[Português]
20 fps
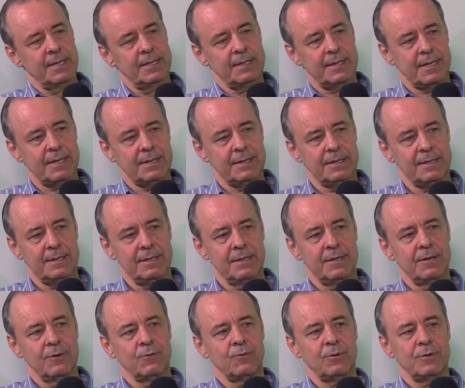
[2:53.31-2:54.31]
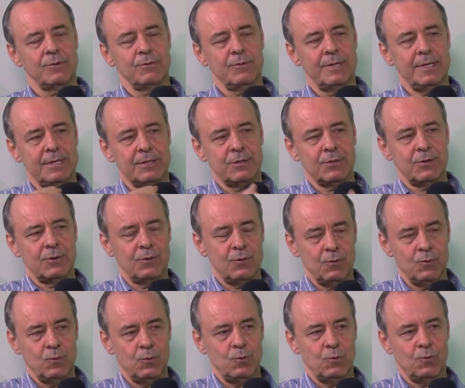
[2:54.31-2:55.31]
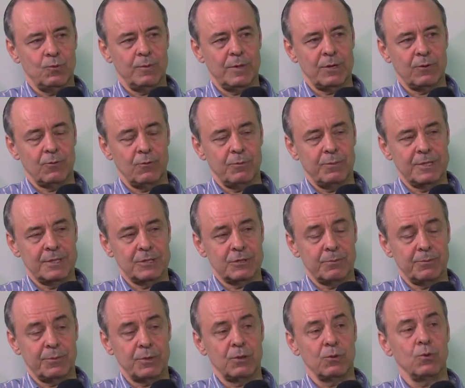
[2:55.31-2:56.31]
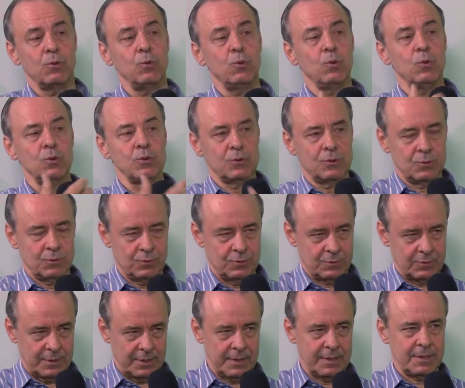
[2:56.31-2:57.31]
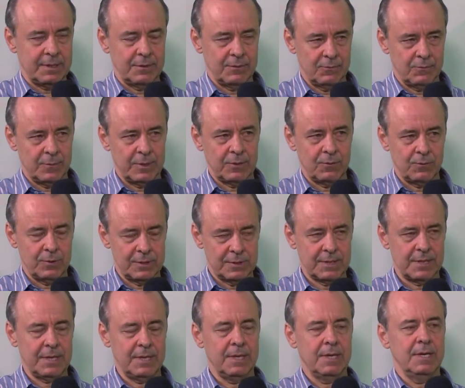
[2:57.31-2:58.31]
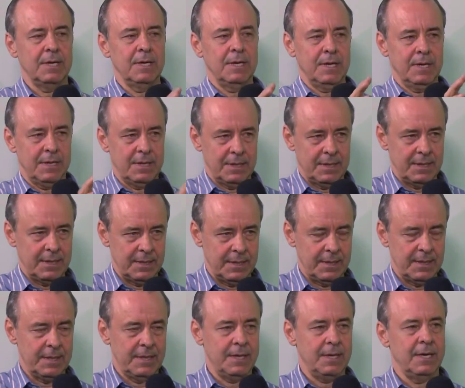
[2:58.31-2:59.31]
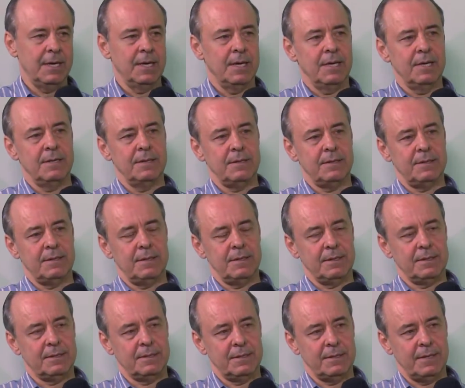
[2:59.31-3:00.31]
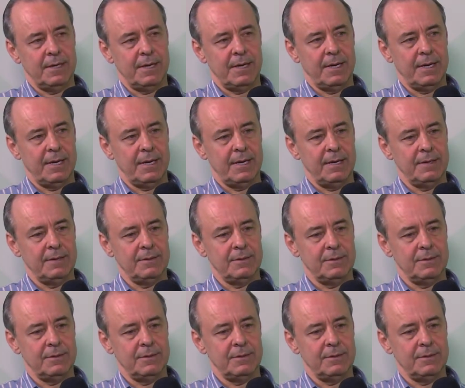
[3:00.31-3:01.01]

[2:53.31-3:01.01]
e aí, quando entra um, uma cobrança pelo uso, né, uma coisa é, é, que é